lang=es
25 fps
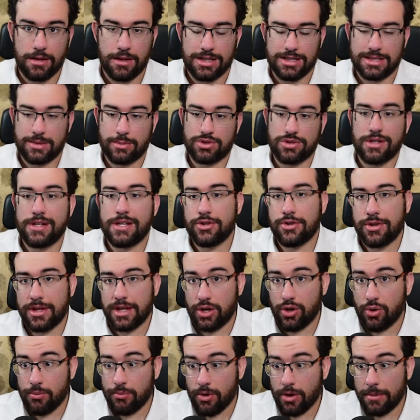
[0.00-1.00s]
Estamos hablando
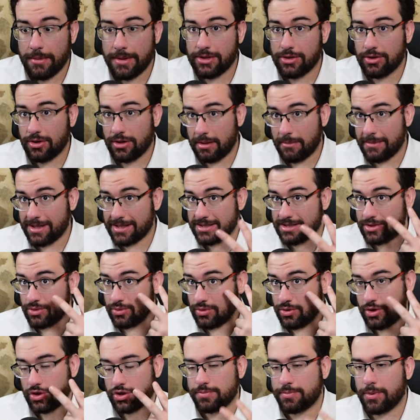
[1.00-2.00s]
de que un movimiento de más de
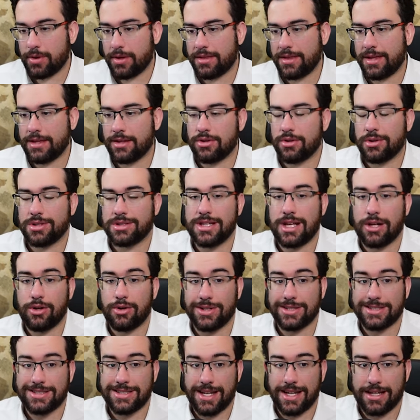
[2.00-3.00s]
un 2% es
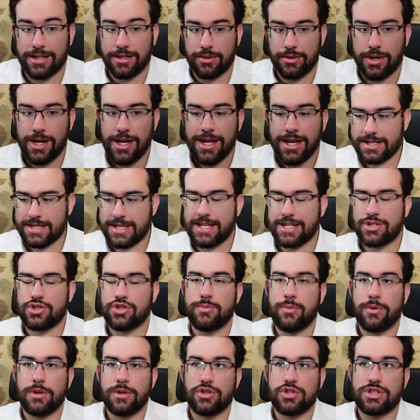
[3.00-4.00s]
algo extraño. Y es que en
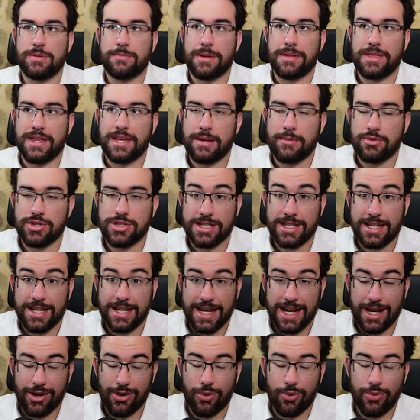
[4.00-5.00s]
estos momentos empezaríamos a
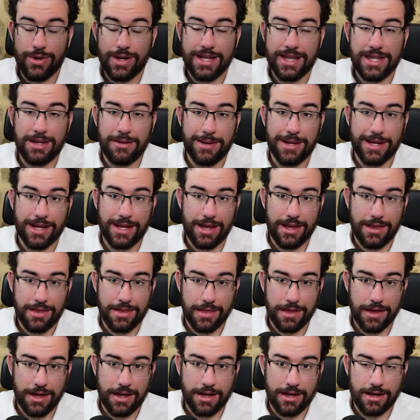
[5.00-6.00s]
tener alguna
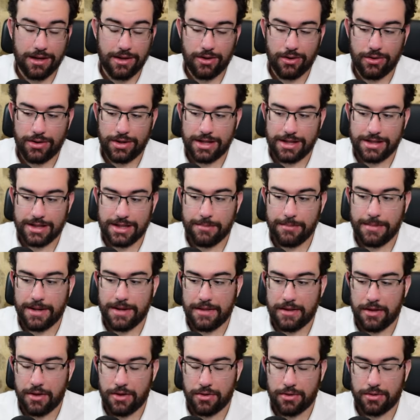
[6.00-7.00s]
divergencia con el tema
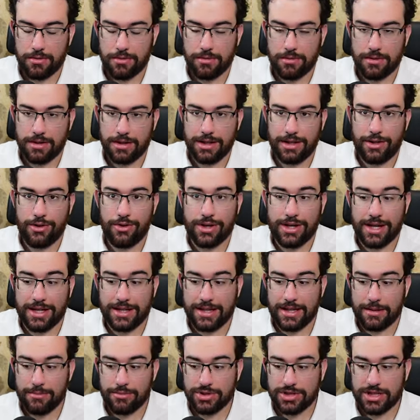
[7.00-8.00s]
de oro. Y lo que
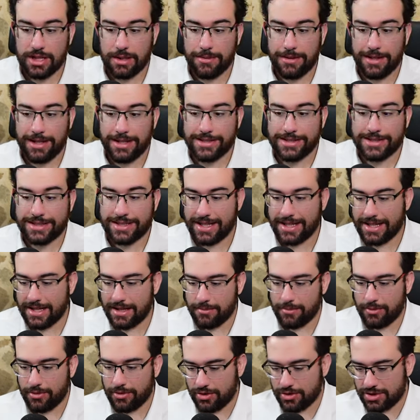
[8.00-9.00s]
tenemos que ver es qué
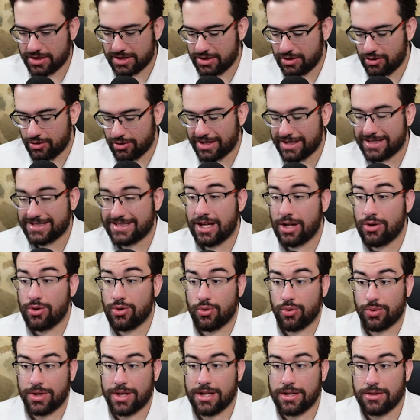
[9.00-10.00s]
demonios es lo que está
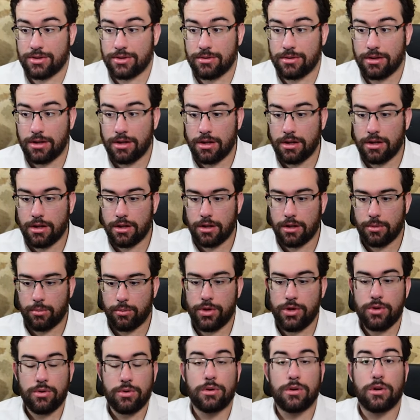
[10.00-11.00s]
ocurriendo,
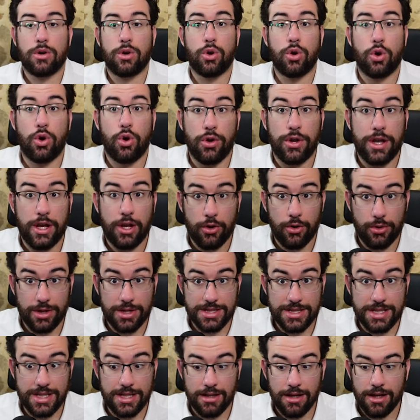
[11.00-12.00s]
bueno, con el oro
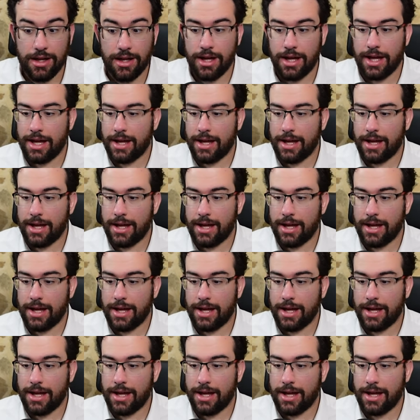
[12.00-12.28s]
en sí.